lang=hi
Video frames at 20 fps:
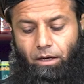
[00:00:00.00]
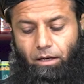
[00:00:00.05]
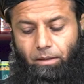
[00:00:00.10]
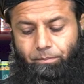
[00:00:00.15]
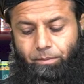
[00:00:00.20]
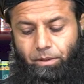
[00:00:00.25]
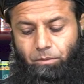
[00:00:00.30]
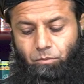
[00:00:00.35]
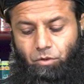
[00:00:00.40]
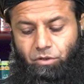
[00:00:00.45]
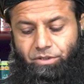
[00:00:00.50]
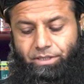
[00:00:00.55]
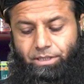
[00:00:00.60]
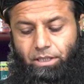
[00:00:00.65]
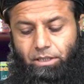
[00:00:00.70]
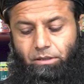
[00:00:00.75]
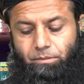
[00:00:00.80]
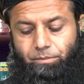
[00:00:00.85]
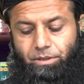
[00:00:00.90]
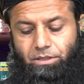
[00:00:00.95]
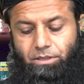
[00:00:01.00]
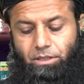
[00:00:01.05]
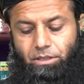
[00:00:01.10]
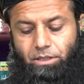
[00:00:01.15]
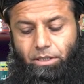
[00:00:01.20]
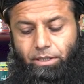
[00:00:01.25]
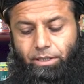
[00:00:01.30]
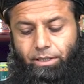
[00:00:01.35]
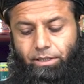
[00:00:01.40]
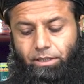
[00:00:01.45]
आपके मुआजात में से
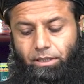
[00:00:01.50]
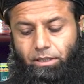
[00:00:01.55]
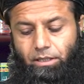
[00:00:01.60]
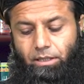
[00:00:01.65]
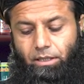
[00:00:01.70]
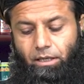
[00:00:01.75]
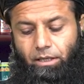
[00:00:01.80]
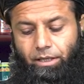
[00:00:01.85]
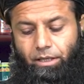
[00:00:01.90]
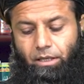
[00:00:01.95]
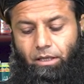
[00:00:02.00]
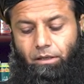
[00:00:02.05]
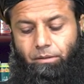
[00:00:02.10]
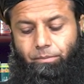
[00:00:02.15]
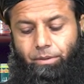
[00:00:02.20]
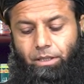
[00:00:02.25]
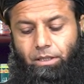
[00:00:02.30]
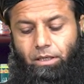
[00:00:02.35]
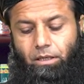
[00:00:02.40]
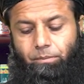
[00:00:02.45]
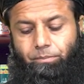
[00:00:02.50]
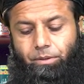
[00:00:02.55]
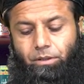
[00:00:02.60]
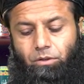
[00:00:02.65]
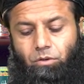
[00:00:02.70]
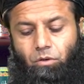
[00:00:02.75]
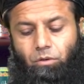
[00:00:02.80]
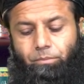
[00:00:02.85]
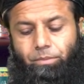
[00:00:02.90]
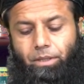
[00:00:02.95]
यह है कि एक बार आपकी
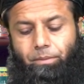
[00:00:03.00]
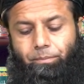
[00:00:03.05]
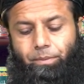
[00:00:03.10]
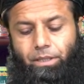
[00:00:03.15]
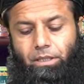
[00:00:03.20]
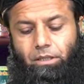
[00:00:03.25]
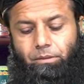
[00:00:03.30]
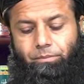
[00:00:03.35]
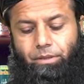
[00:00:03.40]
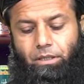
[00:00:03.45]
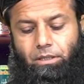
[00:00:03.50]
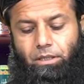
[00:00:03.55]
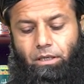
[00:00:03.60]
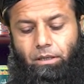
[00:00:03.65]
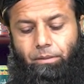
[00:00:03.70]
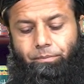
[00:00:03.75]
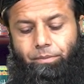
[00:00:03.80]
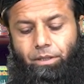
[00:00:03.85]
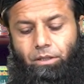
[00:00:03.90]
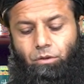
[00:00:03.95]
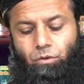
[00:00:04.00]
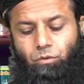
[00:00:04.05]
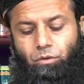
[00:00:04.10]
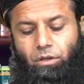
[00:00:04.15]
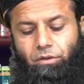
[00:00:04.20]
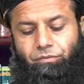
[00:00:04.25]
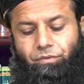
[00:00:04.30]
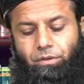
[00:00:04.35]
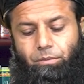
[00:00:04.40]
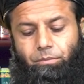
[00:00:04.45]
कौम ने पानी मांगा आपने
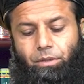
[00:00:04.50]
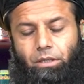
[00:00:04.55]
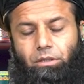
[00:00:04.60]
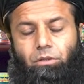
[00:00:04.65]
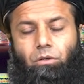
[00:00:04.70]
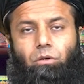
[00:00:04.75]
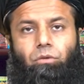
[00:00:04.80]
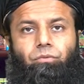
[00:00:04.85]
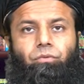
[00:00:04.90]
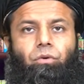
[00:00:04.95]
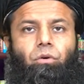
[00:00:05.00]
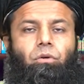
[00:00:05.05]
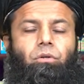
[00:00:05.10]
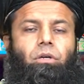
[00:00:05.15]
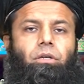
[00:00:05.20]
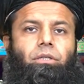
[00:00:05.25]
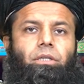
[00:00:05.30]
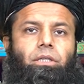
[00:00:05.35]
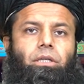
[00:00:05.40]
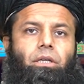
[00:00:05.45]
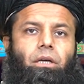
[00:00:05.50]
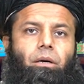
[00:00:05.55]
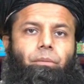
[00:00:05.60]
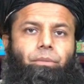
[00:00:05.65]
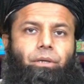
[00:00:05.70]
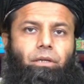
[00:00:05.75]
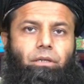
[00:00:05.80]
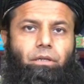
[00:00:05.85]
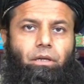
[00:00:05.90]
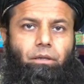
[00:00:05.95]
दुआ फरमाई और फ़ौर ही
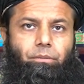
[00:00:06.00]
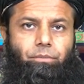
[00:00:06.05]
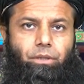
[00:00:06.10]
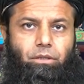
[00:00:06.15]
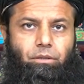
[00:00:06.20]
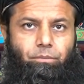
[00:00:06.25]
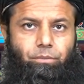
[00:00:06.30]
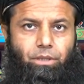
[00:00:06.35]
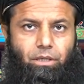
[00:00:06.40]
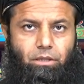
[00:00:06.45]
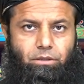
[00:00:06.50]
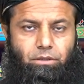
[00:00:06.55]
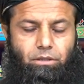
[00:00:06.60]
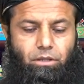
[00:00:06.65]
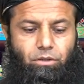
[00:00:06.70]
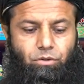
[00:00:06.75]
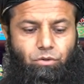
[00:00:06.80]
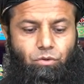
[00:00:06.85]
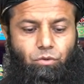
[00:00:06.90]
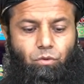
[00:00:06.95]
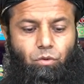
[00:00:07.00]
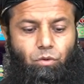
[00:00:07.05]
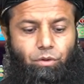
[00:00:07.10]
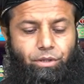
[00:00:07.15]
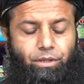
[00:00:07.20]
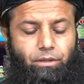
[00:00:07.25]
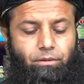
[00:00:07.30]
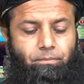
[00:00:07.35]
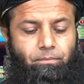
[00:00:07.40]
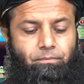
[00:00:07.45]
अबर रहमत बरसना शुरू हो
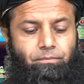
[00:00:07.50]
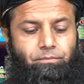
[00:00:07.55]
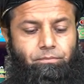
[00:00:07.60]
गया